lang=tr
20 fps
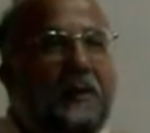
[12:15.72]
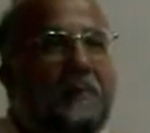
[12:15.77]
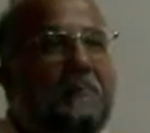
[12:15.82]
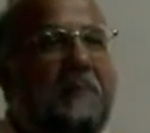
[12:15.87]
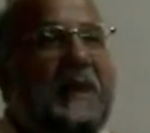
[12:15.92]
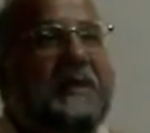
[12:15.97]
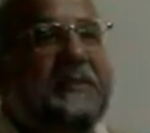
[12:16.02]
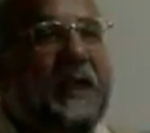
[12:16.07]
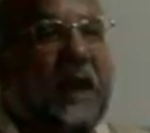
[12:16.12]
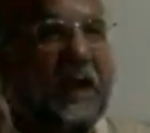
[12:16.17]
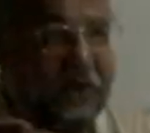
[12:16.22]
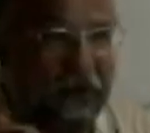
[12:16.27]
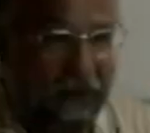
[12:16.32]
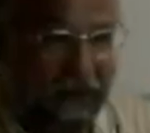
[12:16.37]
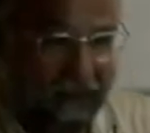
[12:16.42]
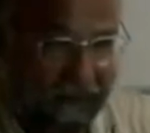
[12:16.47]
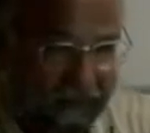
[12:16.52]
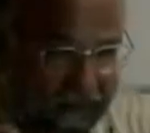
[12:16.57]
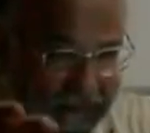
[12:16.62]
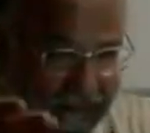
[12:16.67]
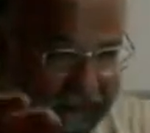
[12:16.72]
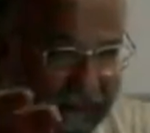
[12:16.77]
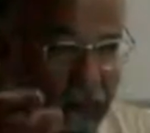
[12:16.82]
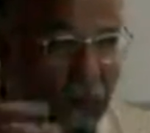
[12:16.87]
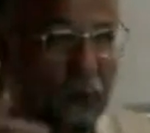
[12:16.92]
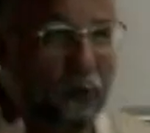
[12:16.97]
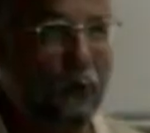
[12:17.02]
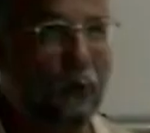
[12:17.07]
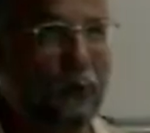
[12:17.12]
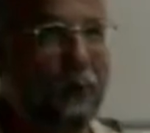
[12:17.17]
mesaj.
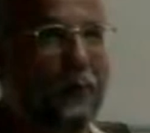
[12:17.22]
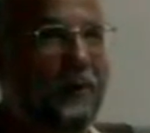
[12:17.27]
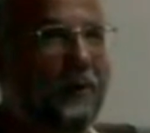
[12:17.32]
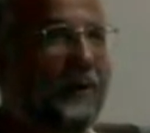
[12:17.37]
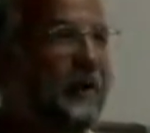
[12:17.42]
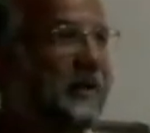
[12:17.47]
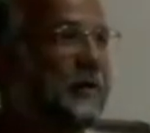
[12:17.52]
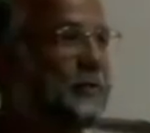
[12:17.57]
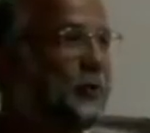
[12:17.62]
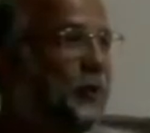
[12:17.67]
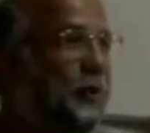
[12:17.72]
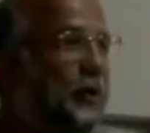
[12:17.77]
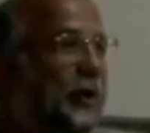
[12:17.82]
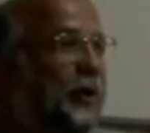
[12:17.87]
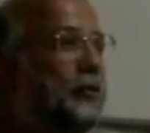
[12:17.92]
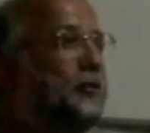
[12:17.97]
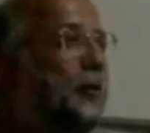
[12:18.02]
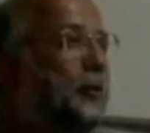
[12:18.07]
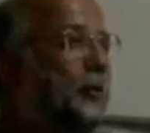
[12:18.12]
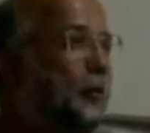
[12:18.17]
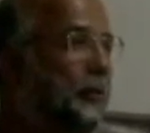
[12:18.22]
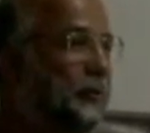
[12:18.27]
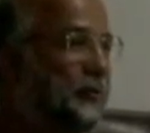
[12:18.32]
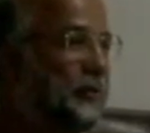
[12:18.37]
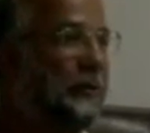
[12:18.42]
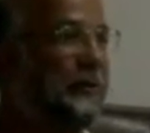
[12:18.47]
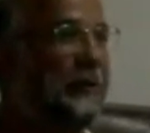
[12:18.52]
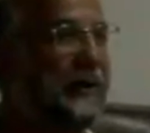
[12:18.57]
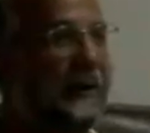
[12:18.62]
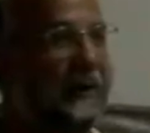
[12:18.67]
Bugünkü dille söyleyecek
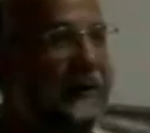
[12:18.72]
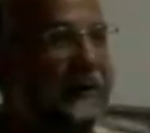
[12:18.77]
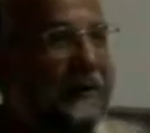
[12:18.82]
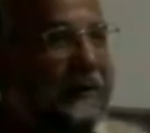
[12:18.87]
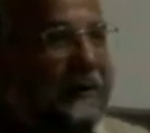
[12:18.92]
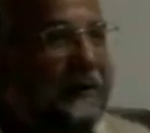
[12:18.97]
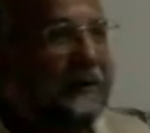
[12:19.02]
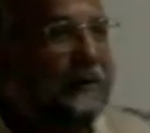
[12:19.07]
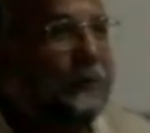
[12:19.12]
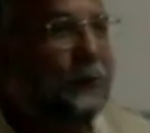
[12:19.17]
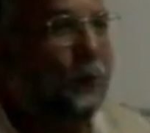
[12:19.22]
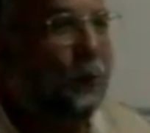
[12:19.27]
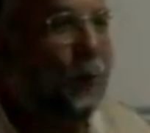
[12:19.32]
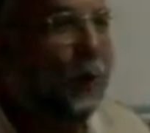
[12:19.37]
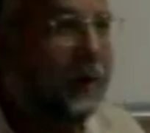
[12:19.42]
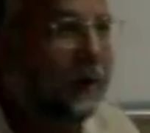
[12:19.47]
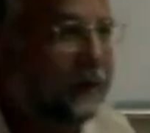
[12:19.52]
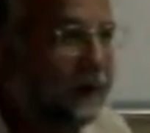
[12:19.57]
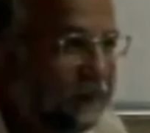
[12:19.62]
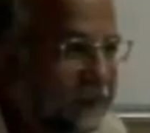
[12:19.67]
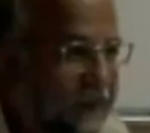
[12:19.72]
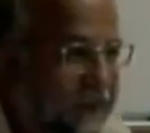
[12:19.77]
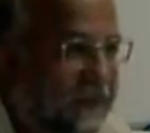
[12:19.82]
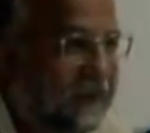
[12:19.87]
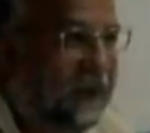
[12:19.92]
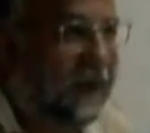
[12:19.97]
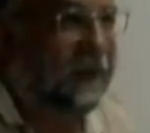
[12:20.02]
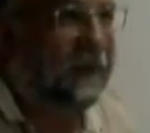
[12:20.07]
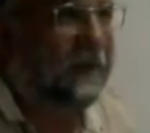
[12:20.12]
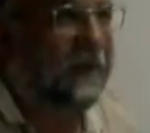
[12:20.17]
olursak veya kullanım
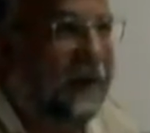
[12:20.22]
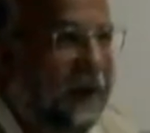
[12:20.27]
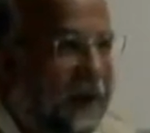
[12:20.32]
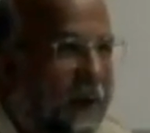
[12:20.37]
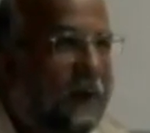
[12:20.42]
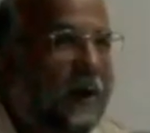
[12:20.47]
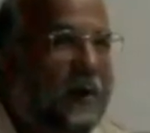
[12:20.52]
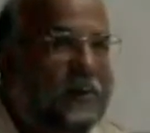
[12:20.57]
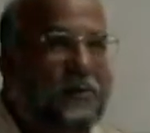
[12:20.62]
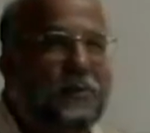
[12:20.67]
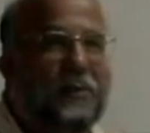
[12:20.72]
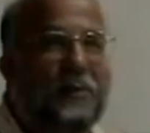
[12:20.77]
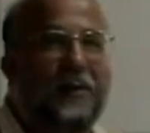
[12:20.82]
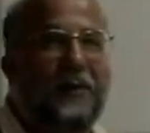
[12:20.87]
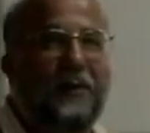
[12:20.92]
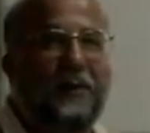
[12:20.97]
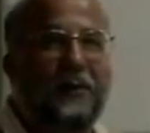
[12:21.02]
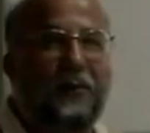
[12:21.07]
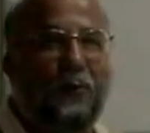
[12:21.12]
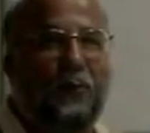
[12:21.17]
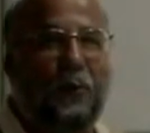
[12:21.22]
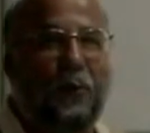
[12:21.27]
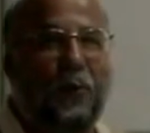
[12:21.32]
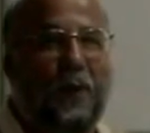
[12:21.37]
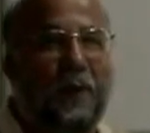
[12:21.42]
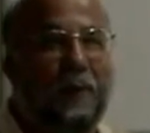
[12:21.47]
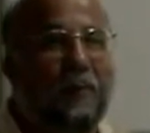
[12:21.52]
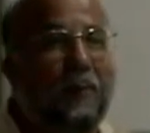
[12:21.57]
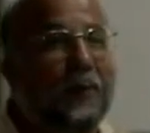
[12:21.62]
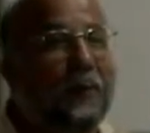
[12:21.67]
da revaçtaki
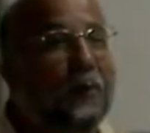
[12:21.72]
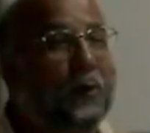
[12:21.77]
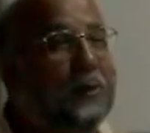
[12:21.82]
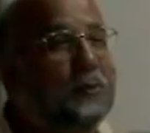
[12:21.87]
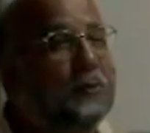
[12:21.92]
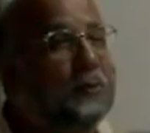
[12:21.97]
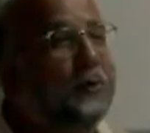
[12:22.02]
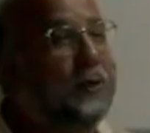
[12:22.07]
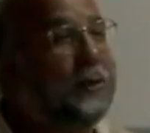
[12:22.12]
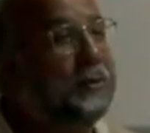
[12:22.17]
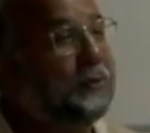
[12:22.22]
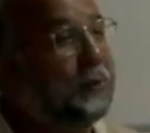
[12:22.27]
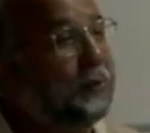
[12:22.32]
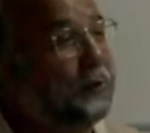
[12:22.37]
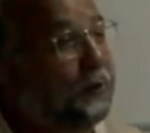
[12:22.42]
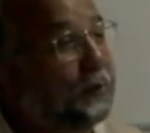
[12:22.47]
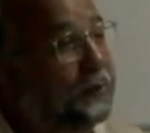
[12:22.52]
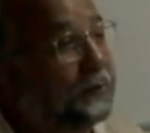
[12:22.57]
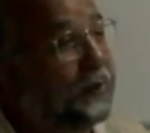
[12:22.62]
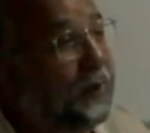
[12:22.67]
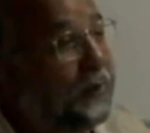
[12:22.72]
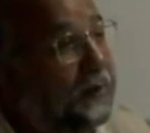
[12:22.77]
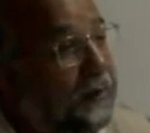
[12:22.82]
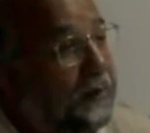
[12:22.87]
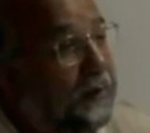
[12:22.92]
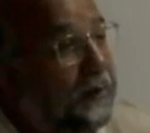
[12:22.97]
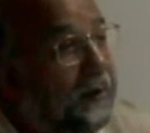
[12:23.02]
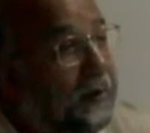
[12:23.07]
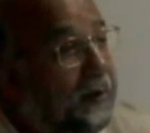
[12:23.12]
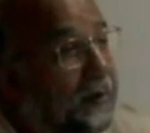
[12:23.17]
kullanıma göre söyleyecek olursak.
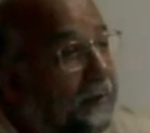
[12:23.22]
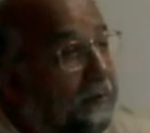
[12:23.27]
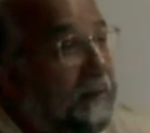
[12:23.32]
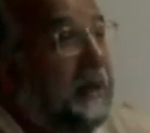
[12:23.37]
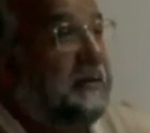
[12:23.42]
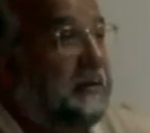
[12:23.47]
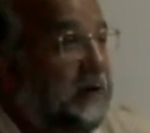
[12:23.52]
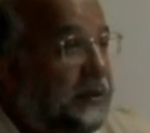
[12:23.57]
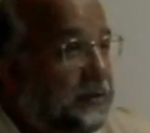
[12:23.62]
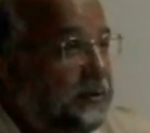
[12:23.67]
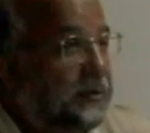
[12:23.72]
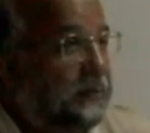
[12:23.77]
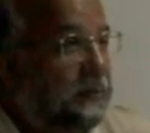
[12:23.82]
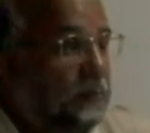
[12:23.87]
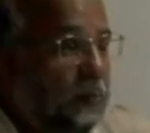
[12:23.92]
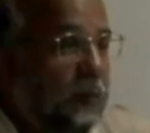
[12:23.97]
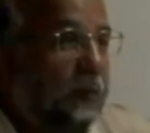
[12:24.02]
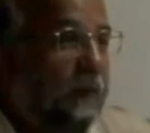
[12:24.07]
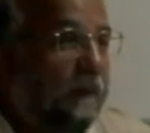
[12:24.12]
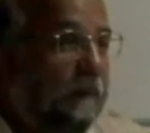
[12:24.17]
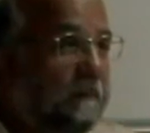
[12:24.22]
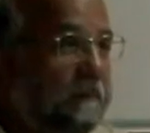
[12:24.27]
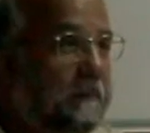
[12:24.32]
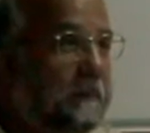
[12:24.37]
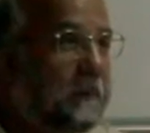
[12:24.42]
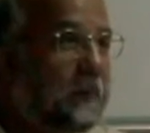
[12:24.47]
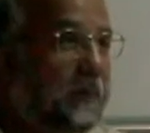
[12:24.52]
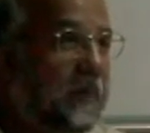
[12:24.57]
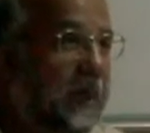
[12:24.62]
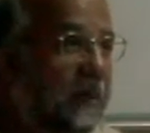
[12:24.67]
Mesaj bu.
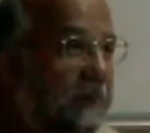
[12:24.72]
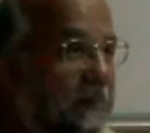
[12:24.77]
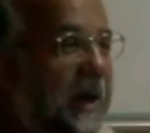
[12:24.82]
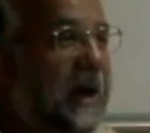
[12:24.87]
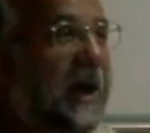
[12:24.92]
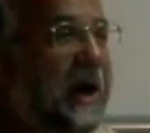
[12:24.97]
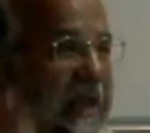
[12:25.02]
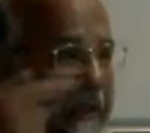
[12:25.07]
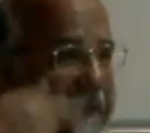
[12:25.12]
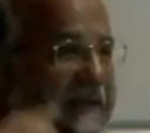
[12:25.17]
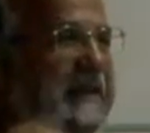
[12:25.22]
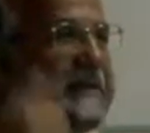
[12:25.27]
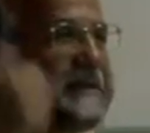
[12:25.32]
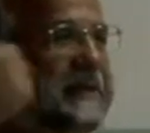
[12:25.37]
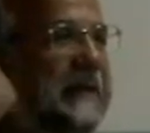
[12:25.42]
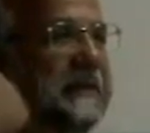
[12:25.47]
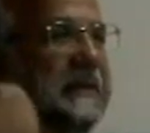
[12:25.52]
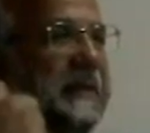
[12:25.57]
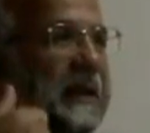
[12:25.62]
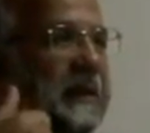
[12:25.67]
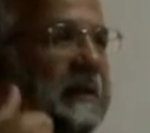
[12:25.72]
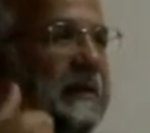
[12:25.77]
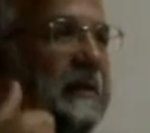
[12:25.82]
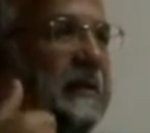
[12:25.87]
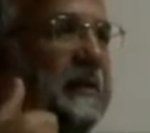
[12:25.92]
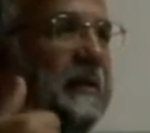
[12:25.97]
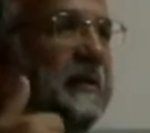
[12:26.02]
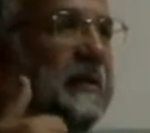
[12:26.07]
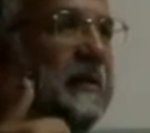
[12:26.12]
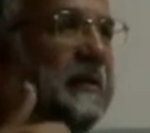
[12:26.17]
Meal de zaten
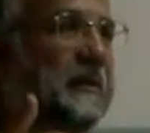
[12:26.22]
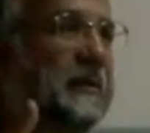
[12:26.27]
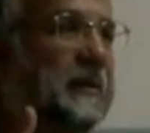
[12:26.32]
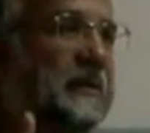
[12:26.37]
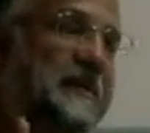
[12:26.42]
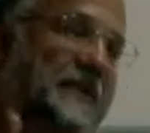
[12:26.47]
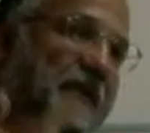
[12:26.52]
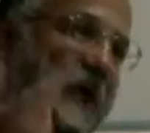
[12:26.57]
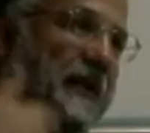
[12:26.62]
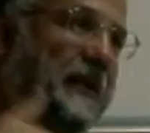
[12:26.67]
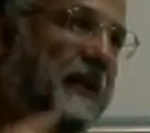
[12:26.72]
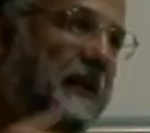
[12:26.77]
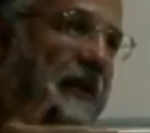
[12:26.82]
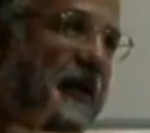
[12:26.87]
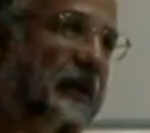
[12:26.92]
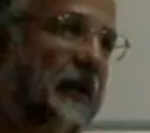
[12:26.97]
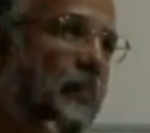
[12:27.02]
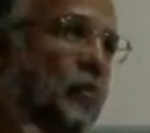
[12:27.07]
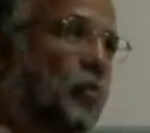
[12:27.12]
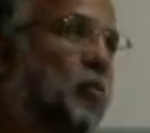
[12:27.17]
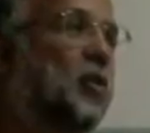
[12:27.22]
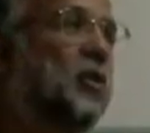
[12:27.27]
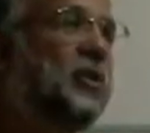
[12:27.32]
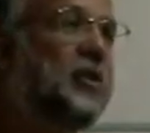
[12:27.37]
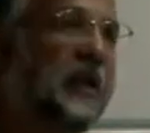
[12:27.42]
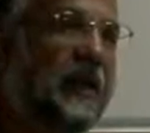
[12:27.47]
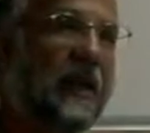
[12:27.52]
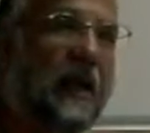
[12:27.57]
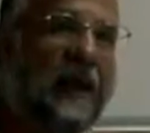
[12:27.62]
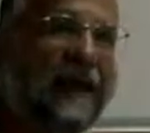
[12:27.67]
zannederim
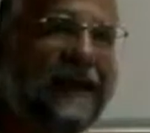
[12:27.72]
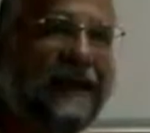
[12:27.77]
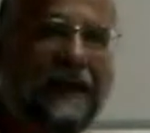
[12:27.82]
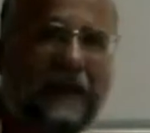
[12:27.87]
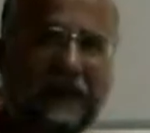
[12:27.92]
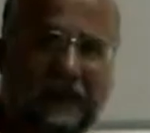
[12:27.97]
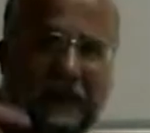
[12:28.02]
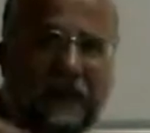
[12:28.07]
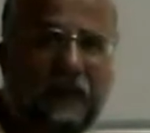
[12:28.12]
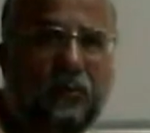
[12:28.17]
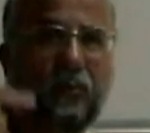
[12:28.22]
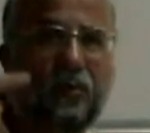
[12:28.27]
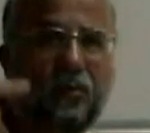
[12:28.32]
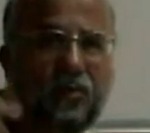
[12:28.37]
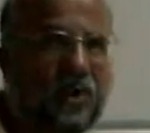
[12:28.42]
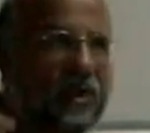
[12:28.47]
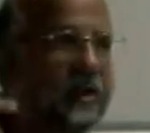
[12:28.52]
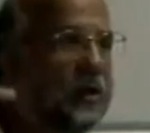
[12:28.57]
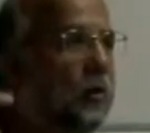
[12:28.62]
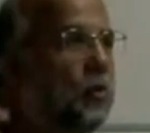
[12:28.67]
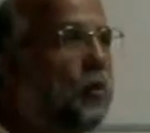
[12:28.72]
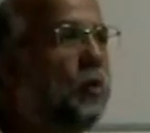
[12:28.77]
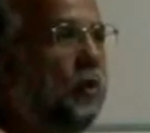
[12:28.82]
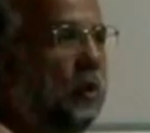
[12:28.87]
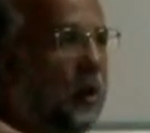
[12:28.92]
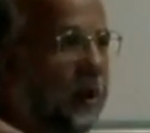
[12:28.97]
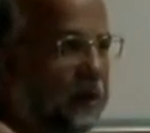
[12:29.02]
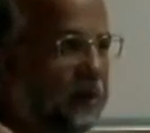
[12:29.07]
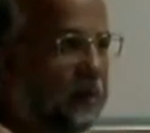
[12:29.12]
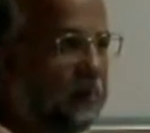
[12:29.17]
buradan hareketle Türkçe'de
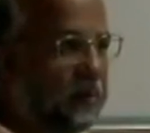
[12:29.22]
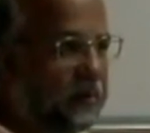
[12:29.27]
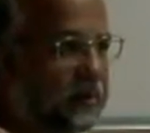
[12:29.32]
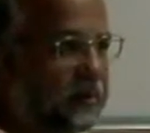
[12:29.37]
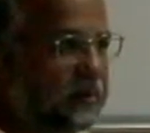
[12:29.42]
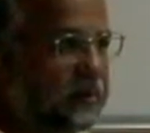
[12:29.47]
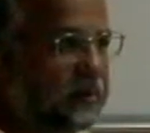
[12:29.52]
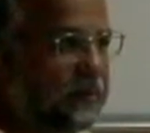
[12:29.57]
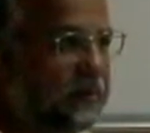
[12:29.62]
kullanılmış.